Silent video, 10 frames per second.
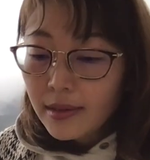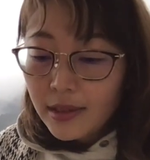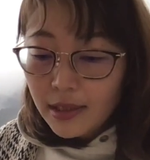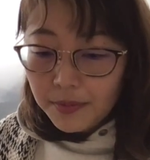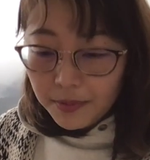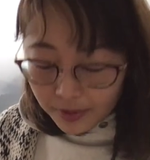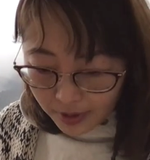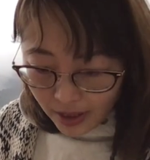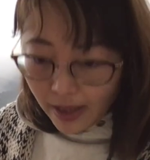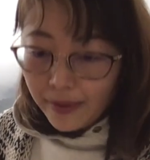自
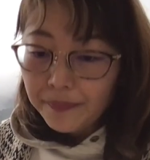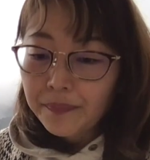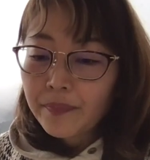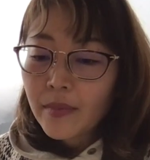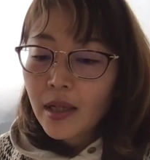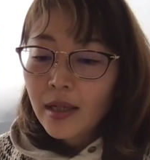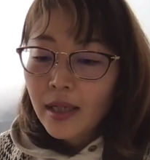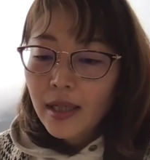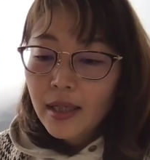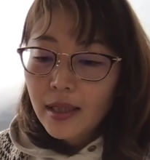分で
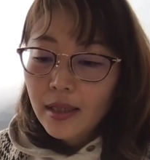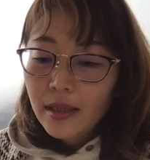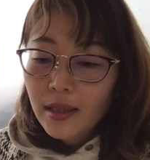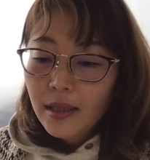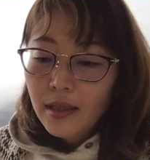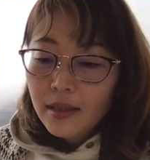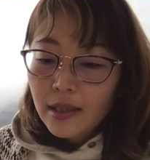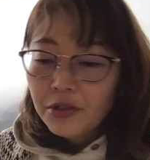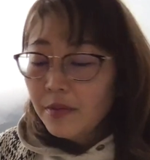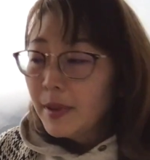
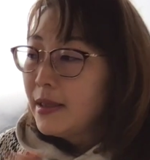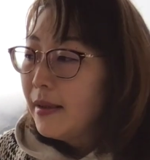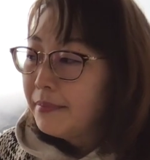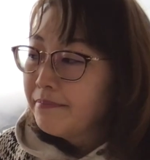えー、例えばさ、